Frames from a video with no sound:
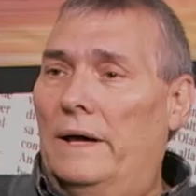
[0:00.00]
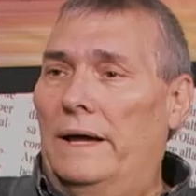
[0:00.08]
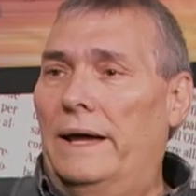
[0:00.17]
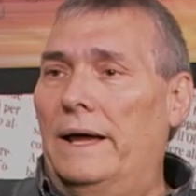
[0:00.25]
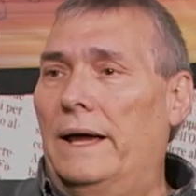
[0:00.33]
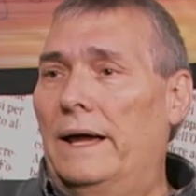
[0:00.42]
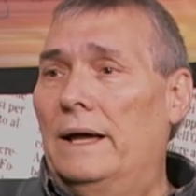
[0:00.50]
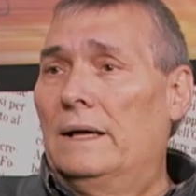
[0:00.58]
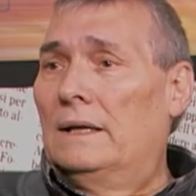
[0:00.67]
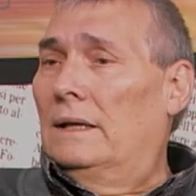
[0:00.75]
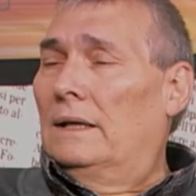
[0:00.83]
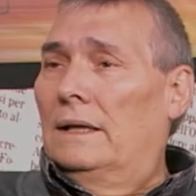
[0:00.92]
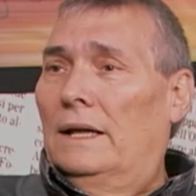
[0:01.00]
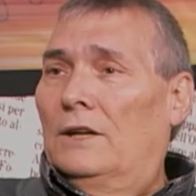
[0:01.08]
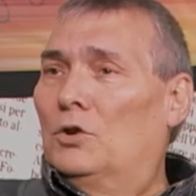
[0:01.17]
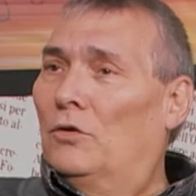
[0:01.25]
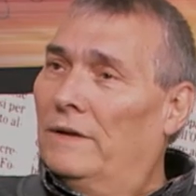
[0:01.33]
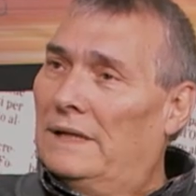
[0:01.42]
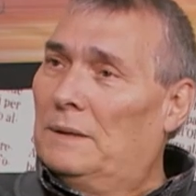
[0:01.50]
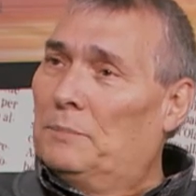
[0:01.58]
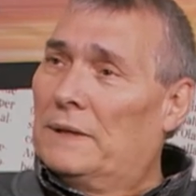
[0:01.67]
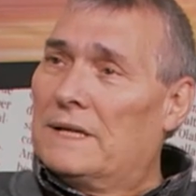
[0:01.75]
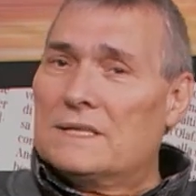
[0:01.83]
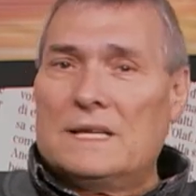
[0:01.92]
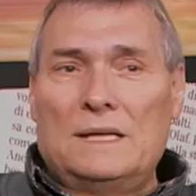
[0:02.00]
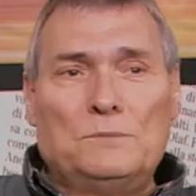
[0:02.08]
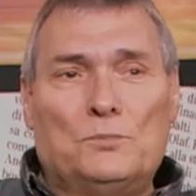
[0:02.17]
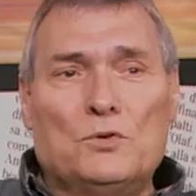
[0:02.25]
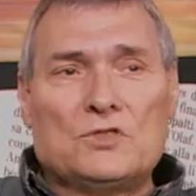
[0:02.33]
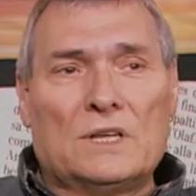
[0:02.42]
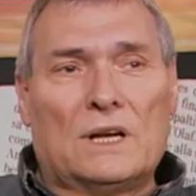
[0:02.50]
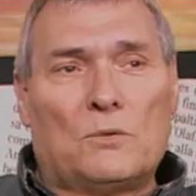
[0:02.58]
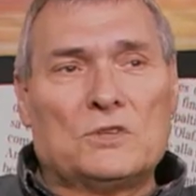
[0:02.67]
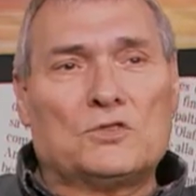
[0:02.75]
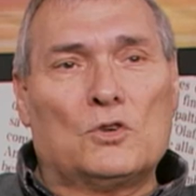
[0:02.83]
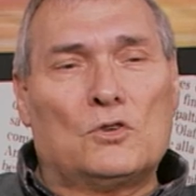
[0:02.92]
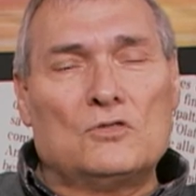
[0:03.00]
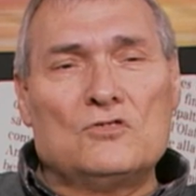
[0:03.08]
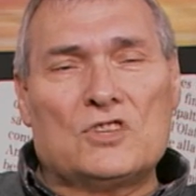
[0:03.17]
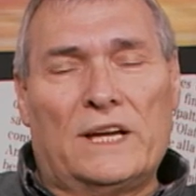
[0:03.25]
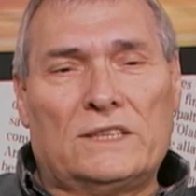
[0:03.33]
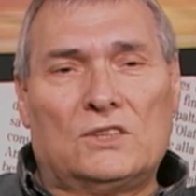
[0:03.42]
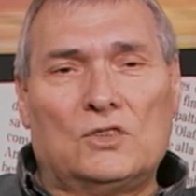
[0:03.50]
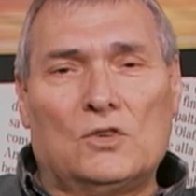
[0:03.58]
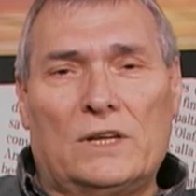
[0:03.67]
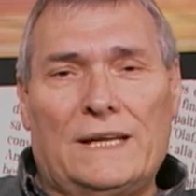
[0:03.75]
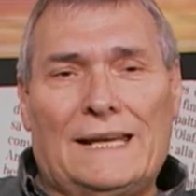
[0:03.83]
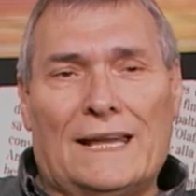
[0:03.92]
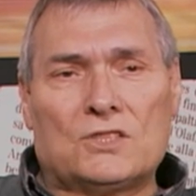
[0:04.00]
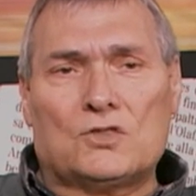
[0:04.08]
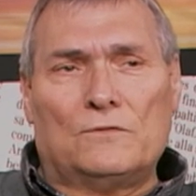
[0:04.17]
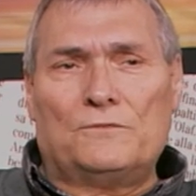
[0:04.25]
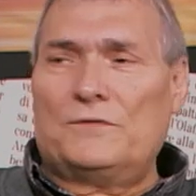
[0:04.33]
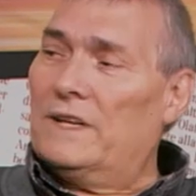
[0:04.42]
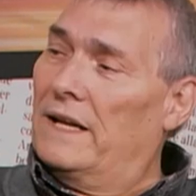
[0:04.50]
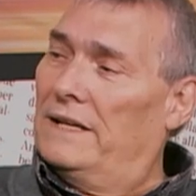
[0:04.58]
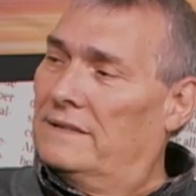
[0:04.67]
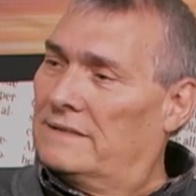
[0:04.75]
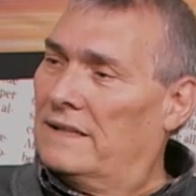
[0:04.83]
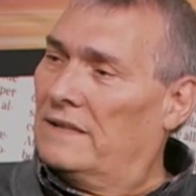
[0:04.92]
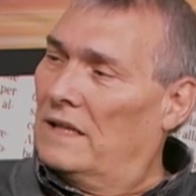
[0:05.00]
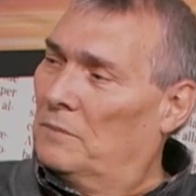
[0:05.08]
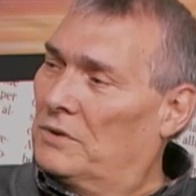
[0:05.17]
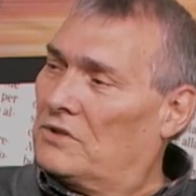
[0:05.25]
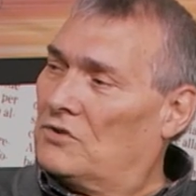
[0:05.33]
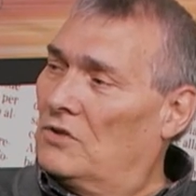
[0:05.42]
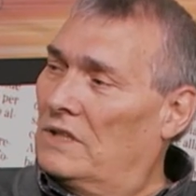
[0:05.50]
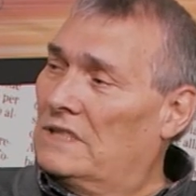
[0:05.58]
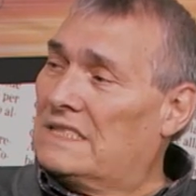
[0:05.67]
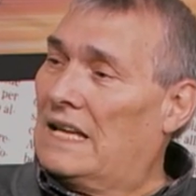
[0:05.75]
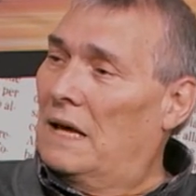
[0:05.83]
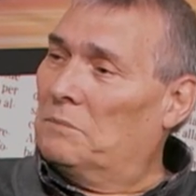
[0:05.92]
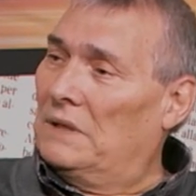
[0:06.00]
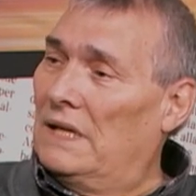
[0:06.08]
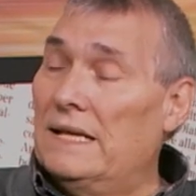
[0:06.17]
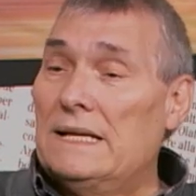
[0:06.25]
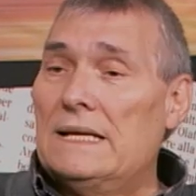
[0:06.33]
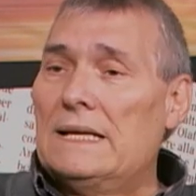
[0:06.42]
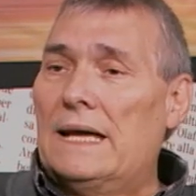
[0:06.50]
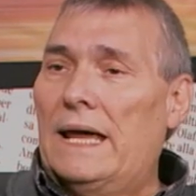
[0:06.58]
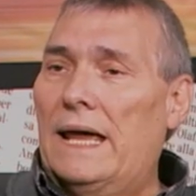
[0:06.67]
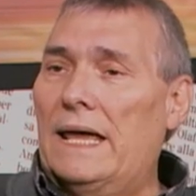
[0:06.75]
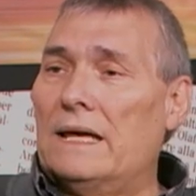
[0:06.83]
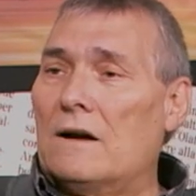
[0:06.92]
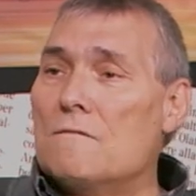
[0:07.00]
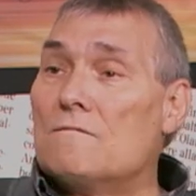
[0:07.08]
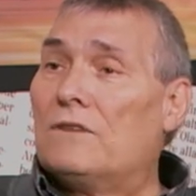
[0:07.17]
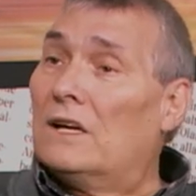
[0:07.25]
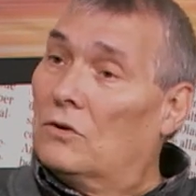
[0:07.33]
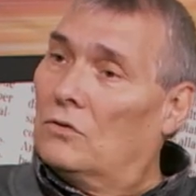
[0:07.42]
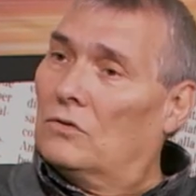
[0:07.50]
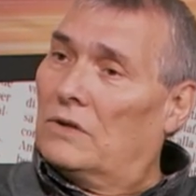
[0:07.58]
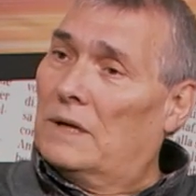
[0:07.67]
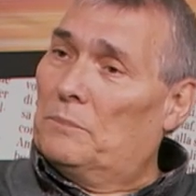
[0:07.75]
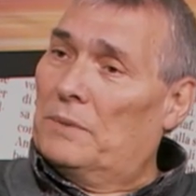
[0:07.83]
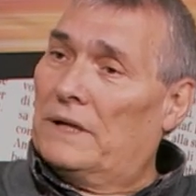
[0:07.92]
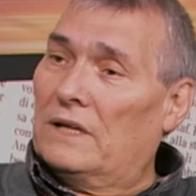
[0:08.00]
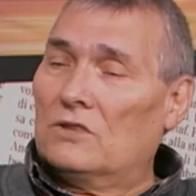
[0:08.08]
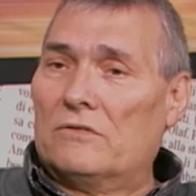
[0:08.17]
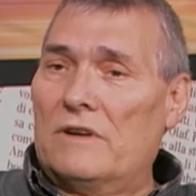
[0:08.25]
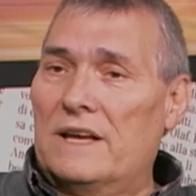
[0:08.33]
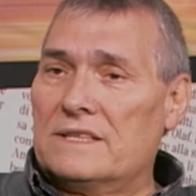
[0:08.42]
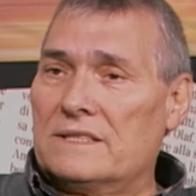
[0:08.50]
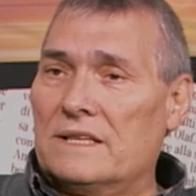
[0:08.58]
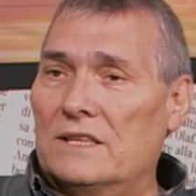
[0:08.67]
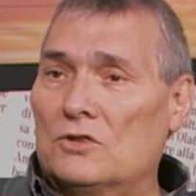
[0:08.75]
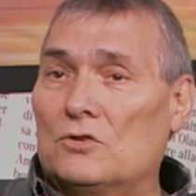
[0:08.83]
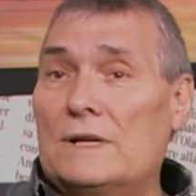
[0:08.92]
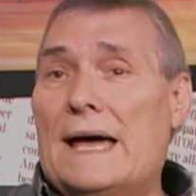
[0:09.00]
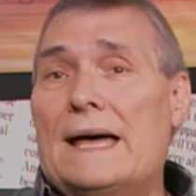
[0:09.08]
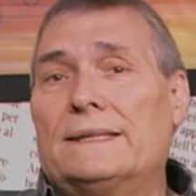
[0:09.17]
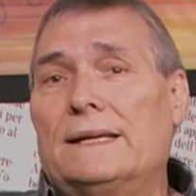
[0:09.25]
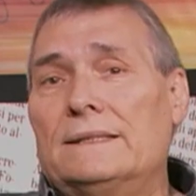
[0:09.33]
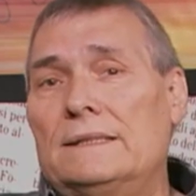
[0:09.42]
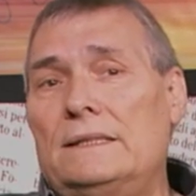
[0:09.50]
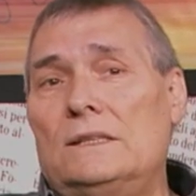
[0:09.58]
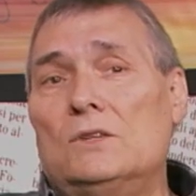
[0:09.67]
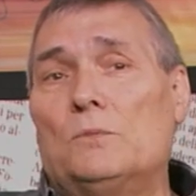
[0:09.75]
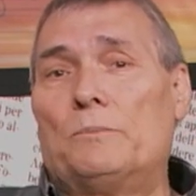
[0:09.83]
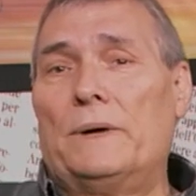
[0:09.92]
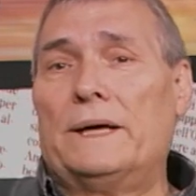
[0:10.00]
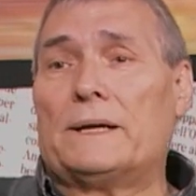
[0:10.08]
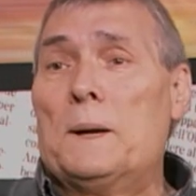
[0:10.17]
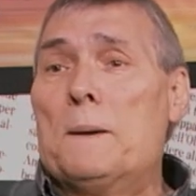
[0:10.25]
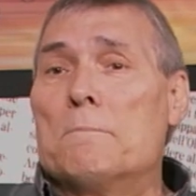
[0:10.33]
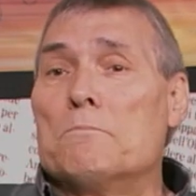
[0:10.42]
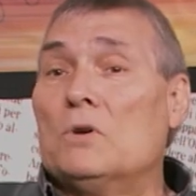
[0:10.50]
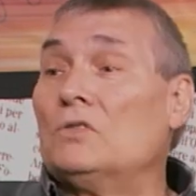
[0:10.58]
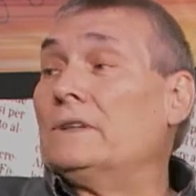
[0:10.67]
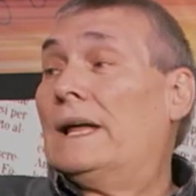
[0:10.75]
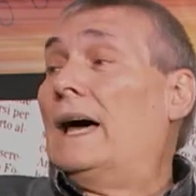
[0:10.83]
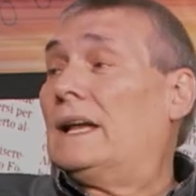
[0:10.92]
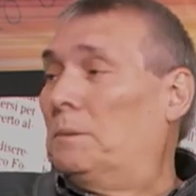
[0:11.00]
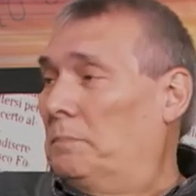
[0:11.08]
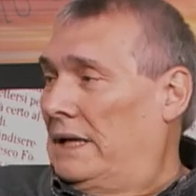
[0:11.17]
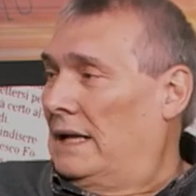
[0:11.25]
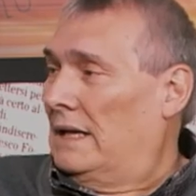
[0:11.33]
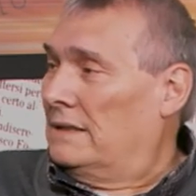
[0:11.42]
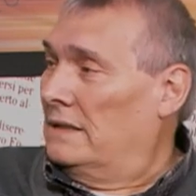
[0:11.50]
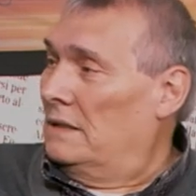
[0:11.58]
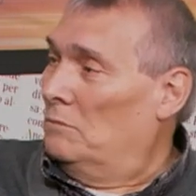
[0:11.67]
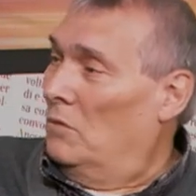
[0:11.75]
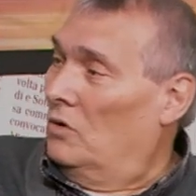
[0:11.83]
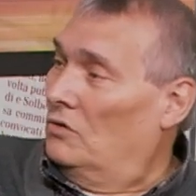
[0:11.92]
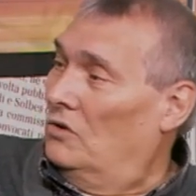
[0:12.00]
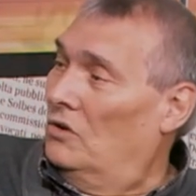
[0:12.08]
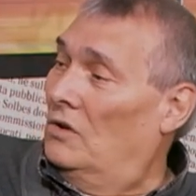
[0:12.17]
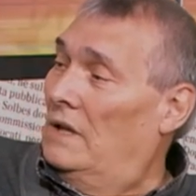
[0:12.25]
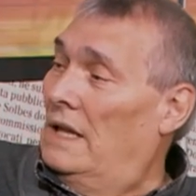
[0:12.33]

eh, dove lì per esempio c'era questo concetto che la sofferenza della persona disabile era un valore perché doveva essere donata a Dio per mondare i peccati del mondo.